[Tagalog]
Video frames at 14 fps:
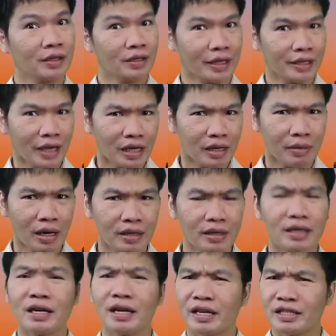Kaya naman,
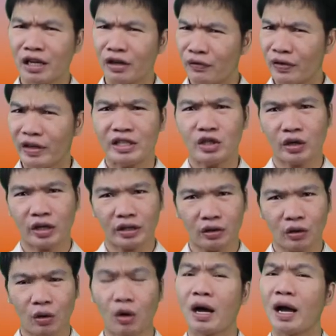sa video
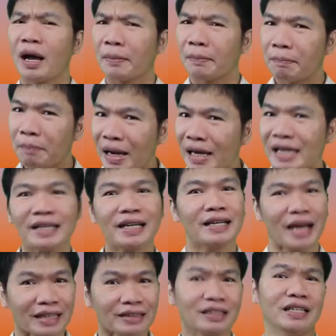ito, balikan
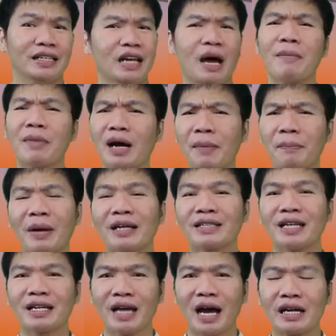natin ang mga
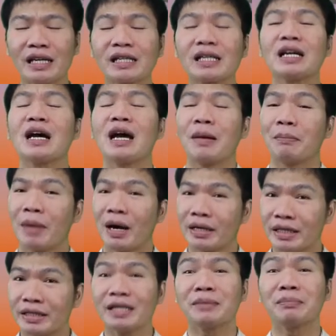pangyayaring
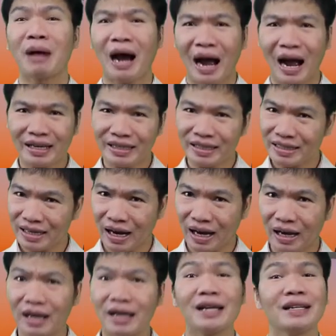magiging bahagi
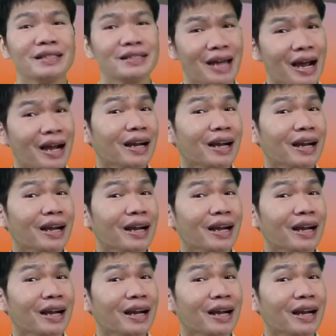na ng